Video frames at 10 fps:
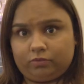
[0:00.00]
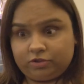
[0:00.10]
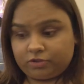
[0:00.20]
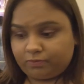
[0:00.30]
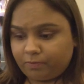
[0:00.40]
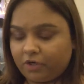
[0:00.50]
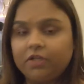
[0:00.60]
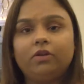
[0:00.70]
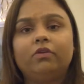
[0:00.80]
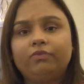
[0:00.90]
उस
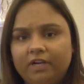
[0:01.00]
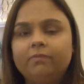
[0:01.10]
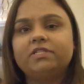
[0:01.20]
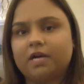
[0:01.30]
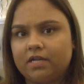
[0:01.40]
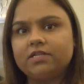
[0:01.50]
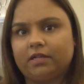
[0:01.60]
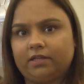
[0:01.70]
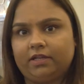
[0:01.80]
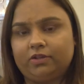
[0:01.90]
पर्टिकुलर फील्ड में जाना
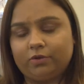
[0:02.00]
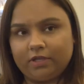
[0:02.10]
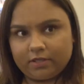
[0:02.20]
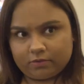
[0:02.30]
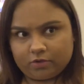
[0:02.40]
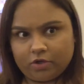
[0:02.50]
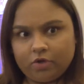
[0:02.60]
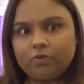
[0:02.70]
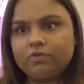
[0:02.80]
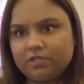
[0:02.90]
चाहते हैं तो ये
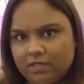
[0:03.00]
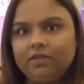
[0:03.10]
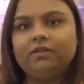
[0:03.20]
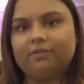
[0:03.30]
उसी